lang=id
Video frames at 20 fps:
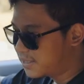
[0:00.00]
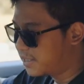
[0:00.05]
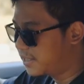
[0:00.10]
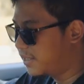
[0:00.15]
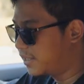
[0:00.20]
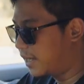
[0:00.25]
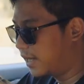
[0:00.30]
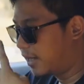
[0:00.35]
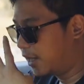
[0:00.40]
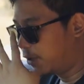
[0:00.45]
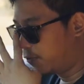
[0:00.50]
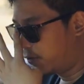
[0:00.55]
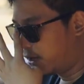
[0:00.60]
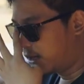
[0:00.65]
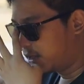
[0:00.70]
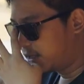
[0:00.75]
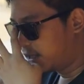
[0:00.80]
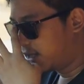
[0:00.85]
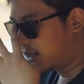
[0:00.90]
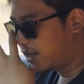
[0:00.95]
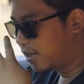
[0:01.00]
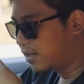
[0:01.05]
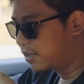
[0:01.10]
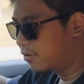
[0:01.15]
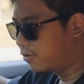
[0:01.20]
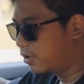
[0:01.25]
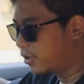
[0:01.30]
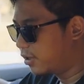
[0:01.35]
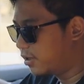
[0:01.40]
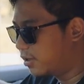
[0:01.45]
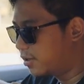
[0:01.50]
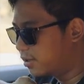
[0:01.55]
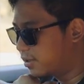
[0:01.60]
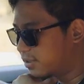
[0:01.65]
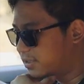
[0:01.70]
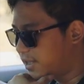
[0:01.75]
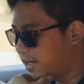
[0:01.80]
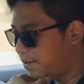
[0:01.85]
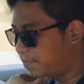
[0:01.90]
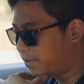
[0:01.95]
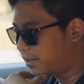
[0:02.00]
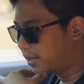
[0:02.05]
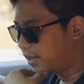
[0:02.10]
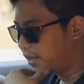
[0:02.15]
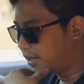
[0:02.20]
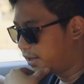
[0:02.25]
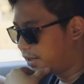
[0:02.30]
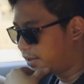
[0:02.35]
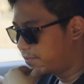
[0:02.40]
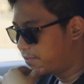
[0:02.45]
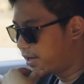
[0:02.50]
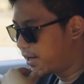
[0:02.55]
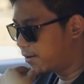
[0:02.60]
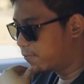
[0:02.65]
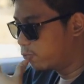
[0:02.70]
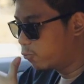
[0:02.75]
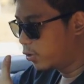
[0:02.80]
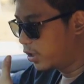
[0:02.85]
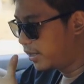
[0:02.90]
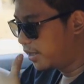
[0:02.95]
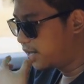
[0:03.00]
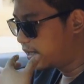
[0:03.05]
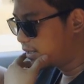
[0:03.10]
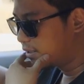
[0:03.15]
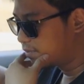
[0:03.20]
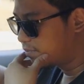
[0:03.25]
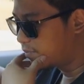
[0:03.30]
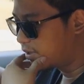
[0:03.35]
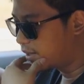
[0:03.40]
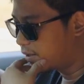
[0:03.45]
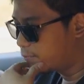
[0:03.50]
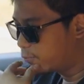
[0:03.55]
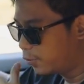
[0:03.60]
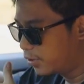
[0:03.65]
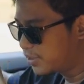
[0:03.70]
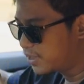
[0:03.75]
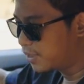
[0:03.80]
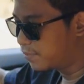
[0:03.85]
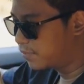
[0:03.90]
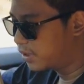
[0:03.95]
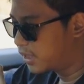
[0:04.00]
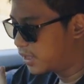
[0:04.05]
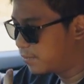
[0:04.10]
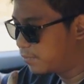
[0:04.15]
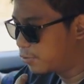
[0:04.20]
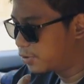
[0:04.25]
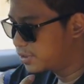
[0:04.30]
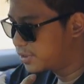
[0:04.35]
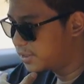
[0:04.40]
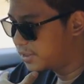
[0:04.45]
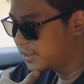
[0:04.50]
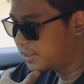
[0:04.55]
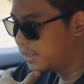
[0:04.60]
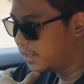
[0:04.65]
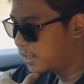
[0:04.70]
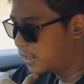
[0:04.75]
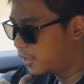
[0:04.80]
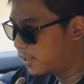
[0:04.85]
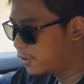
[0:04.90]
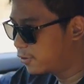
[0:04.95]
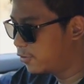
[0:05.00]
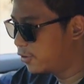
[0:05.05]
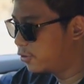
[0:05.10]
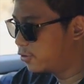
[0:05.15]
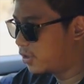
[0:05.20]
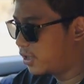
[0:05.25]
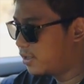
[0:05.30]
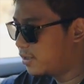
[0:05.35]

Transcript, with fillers: Jadi kan awalnya uh, saya pakai BMW ya, BMW sama Lamborghini Gallardo itu